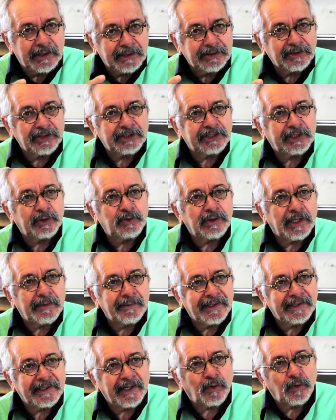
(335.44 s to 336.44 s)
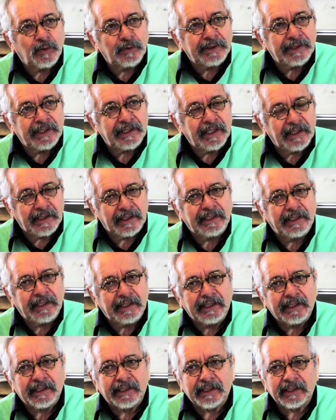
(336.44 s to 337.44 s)
esto seguramente
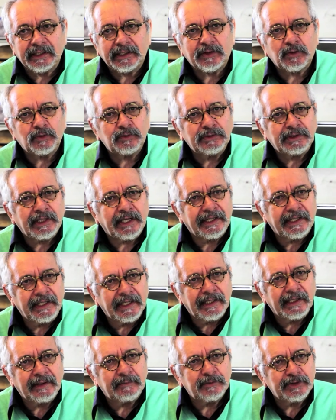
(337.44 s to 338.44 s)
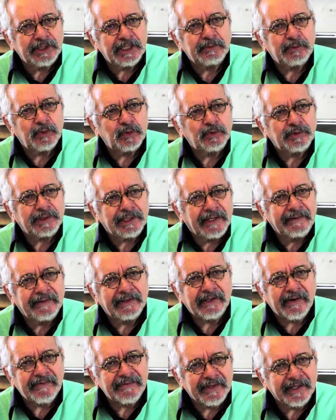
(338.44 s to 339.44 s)
eh, juntaría muchas voluntades,
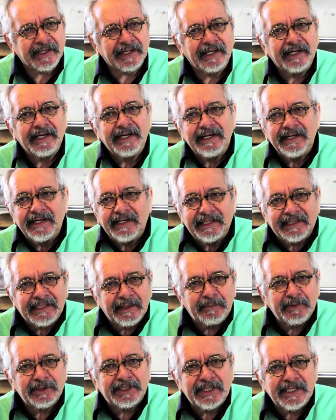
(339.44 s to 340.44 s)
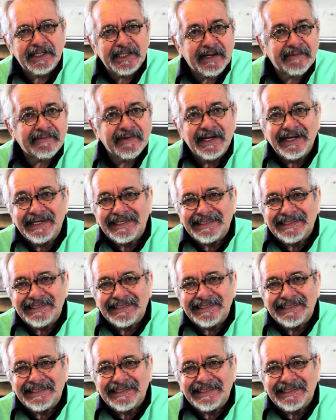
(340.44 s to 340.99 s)
es decir, que esa posibilidad